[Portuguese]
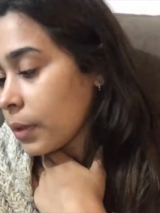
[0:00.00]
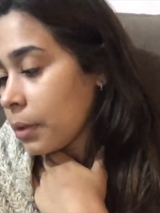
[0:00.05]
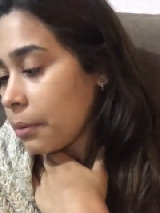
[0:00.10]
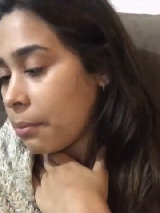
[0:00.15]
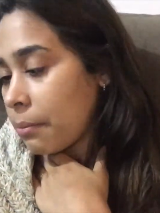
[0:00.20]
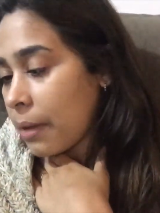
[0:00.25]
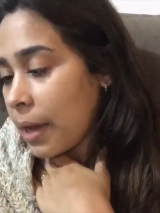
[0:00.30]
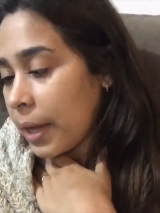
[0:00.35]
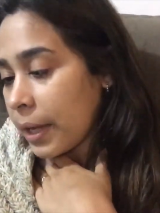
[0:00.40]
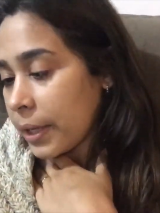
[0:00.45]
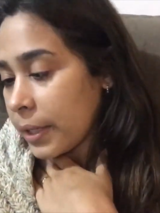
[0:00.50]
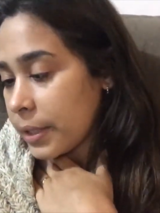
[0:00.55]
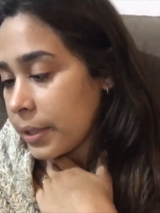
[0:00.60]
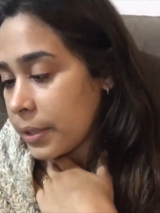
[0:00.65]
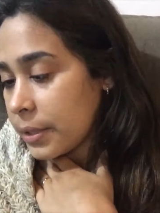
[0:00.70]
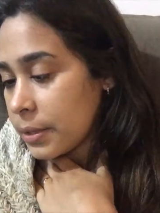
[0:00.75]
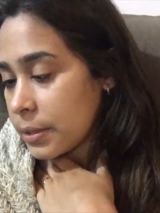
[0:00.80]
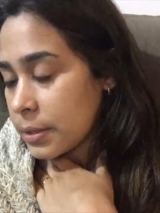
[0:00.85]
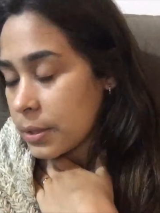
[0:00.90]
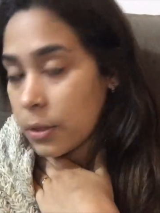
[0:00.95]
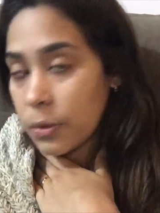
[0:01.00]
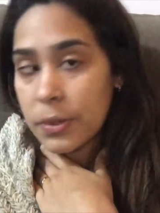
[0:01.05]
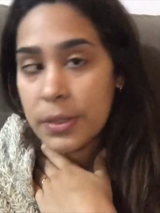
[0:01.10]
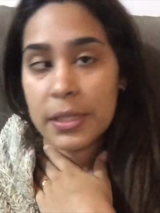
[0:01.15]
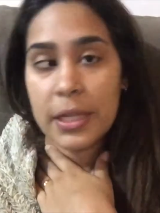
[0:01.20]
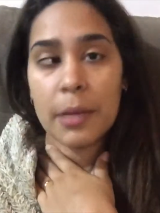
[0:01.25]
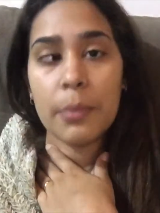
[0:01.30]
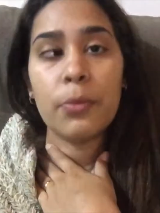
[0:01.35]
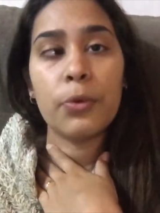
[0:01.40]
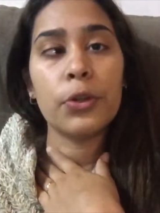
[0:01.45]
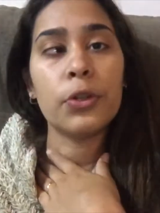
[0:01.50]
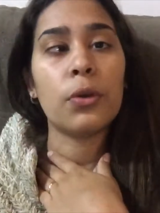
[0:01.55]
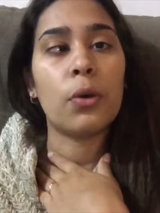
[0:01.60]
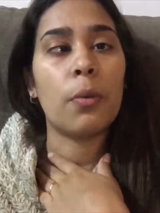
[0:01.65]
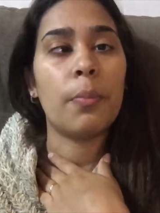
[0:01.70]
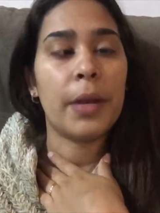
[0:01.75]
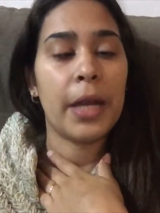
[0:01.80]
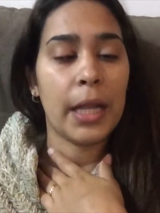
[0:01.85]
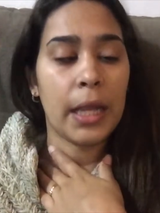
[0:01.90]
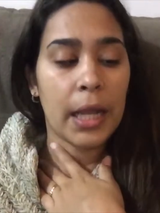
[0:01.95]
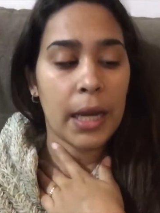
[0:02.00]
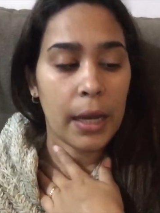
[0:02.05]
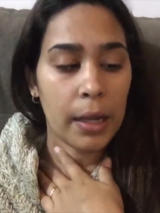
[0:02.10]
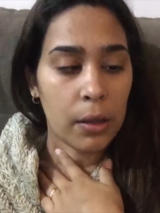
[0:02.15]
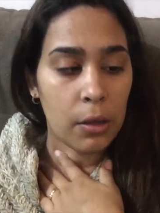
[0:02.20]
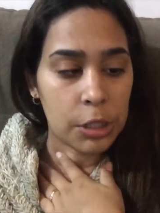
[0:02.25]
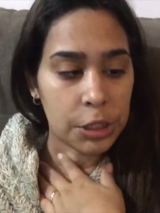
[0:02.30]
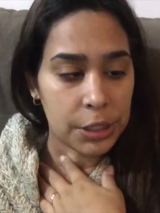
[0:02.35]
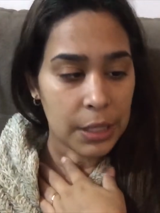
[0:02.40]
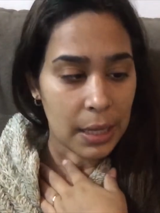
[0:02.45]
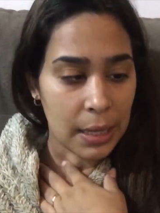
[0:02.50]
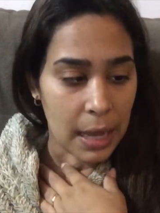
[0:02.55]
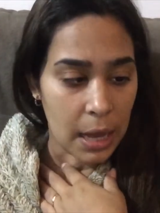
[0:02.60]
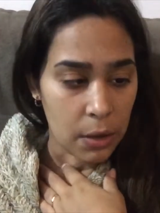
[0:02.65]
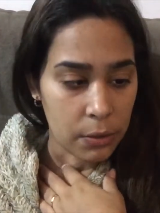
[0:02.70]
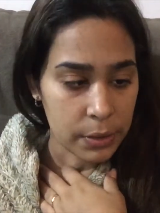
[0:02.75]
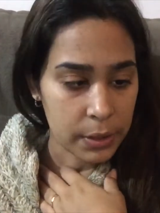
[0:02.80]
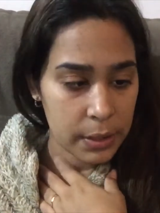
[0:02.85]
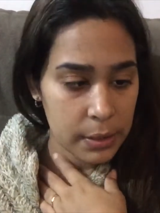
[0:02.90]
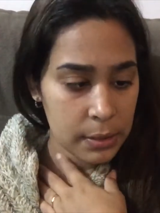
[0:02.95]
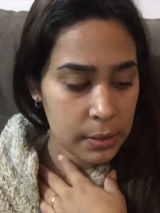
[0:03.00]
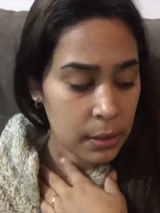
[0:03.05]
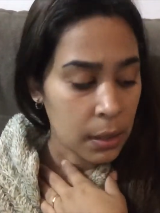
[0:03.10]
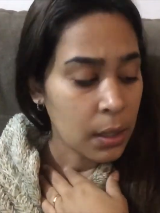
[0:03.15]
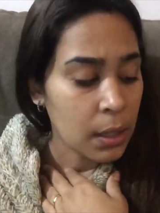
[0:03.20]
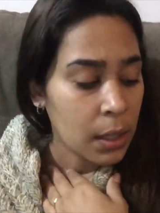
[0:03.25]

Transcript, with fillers: Mas eu gostei muito, eu comprei lá na loja da Laudes.